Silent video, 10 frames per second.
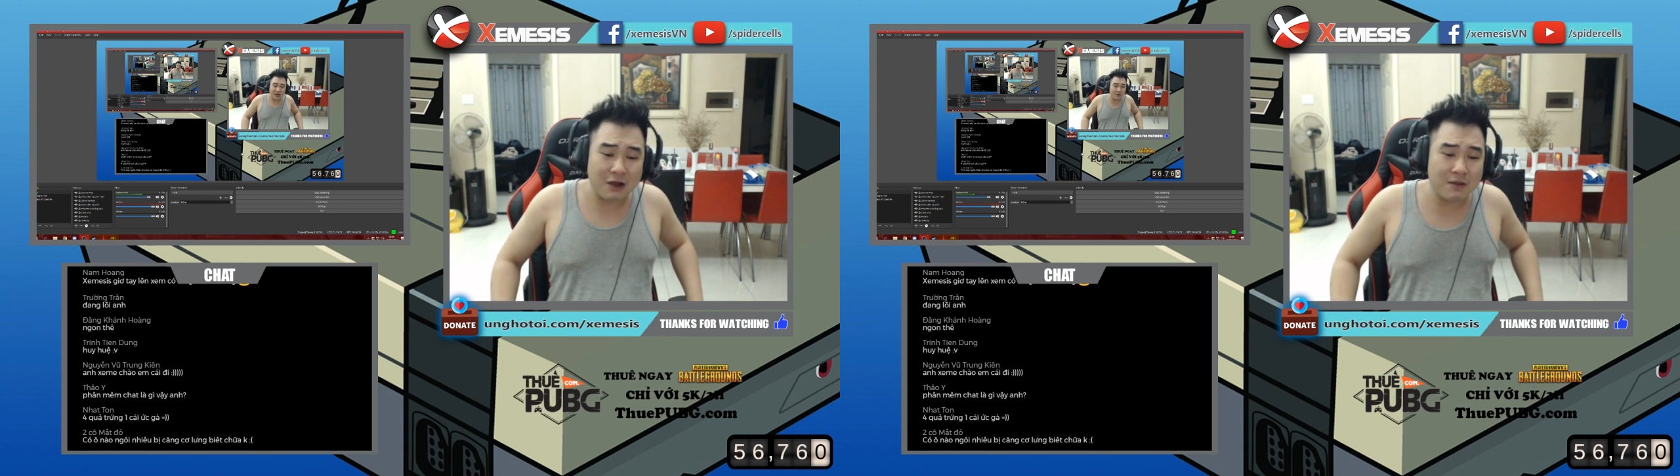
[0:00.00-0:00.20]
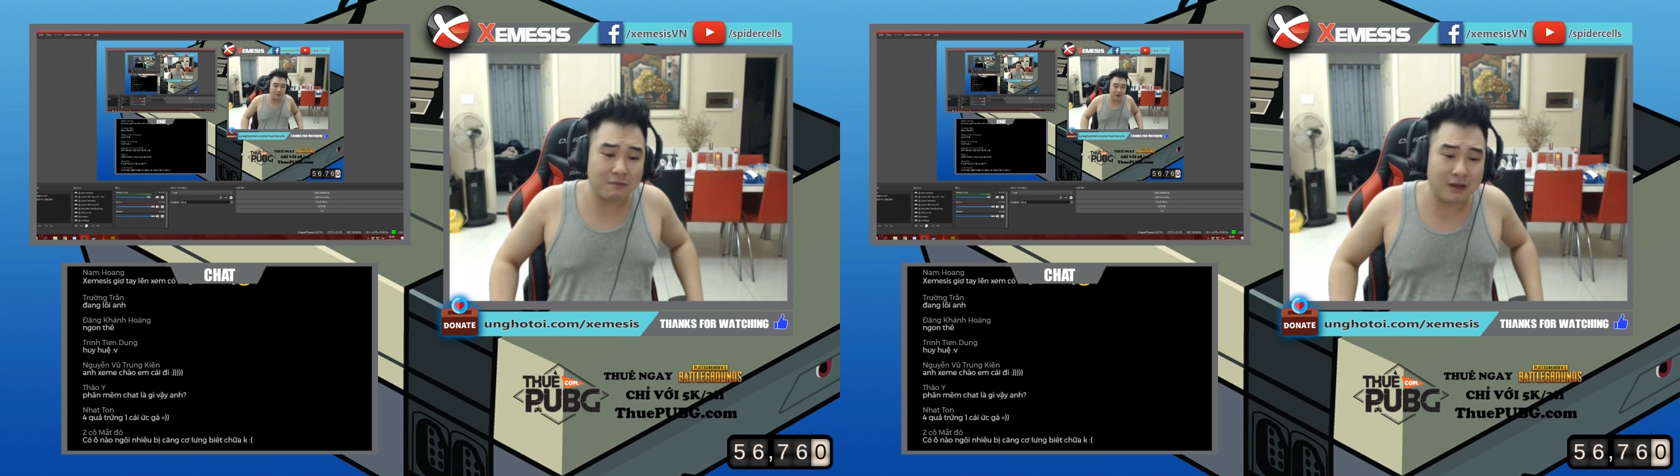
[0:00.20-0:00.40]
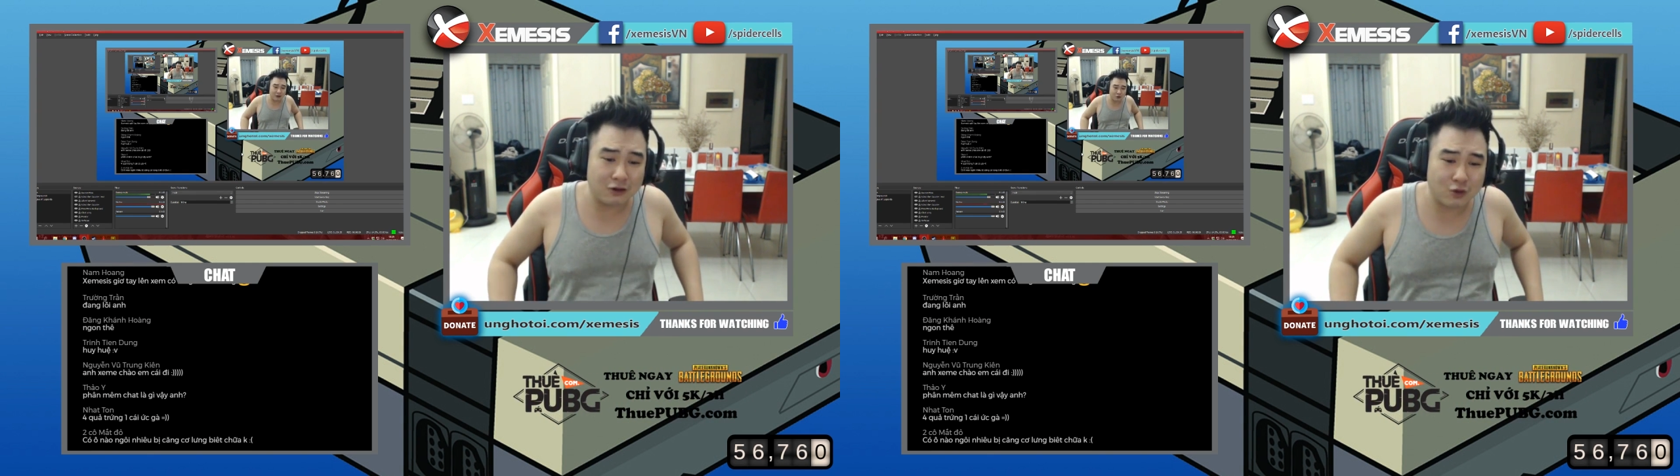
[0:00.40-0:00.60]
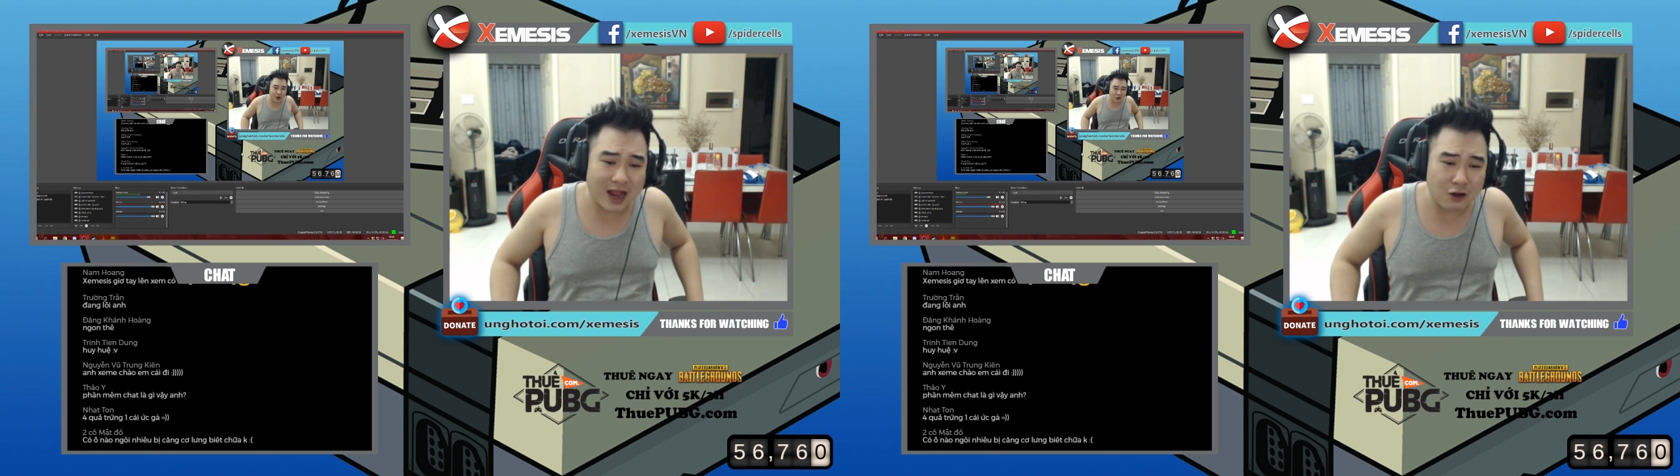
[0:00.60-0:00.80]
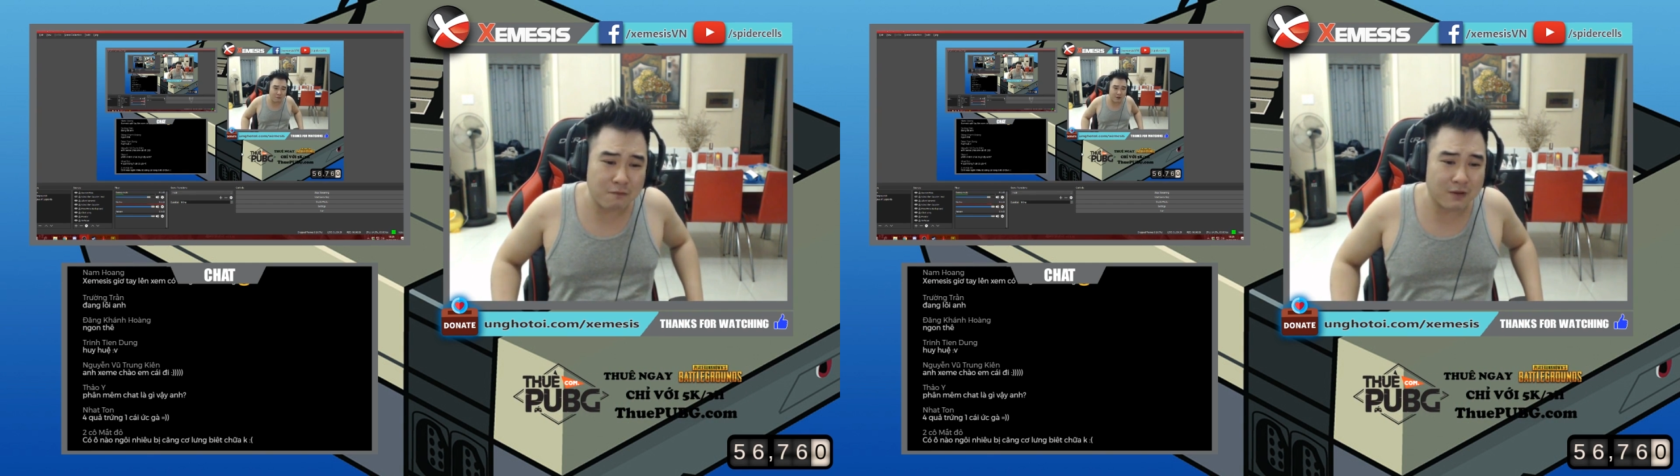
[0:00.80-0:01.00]
biết
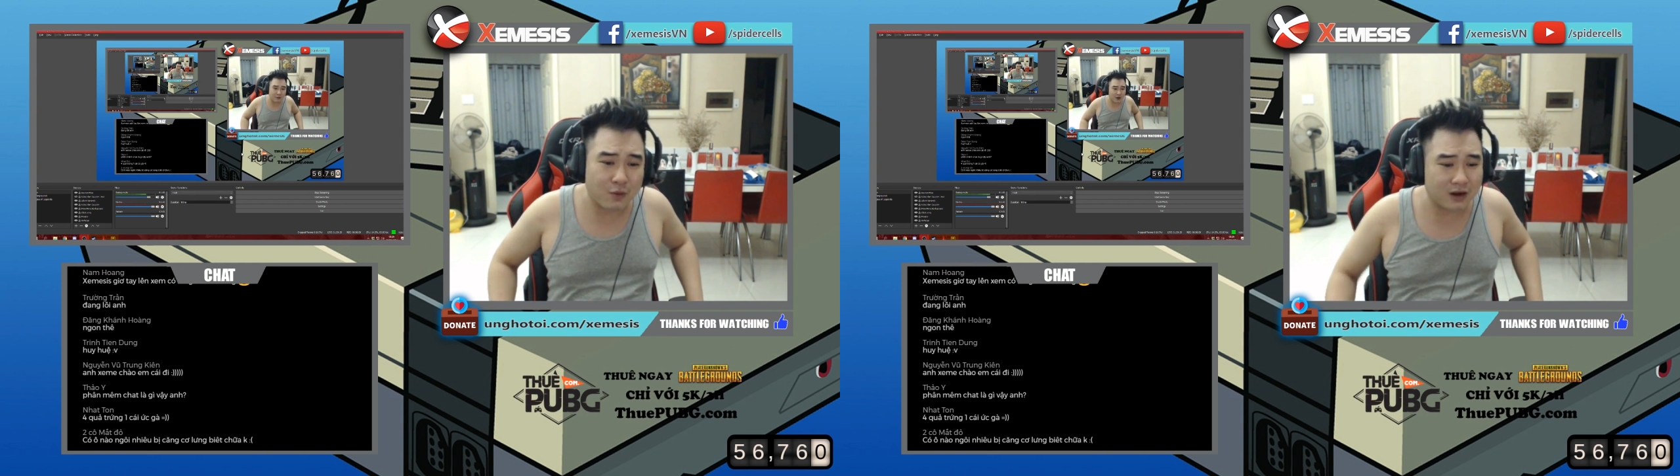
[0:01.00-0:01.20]
toàn lúc mình ở ngoài